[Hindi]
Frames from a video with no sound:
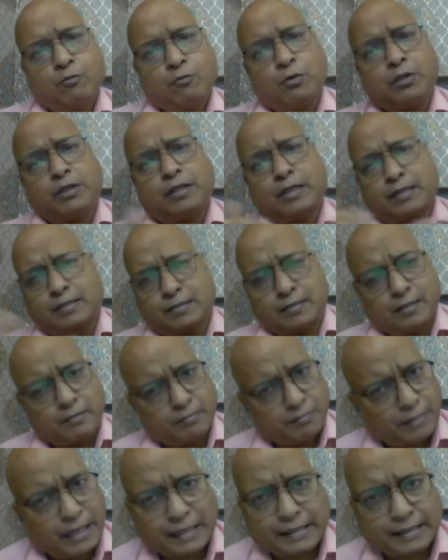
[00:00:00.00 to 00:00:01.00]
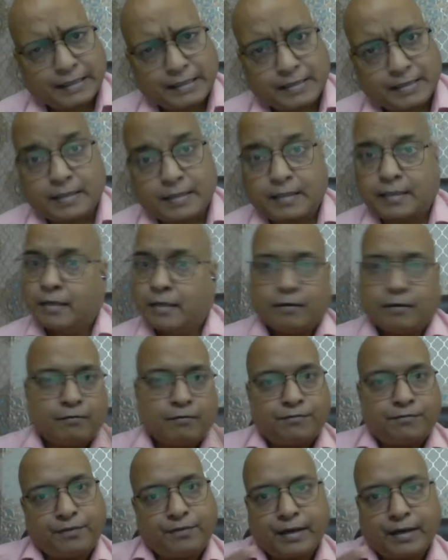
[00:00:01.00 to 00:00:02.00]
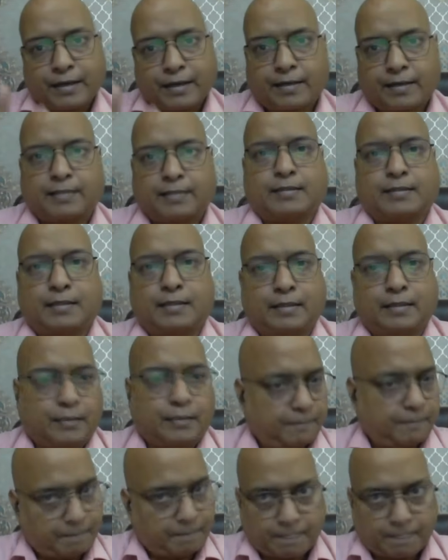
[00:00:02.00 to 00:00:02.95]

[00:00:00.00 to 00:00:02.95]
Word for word: वो दस दिन बाद टच करे फिगर टच करेगी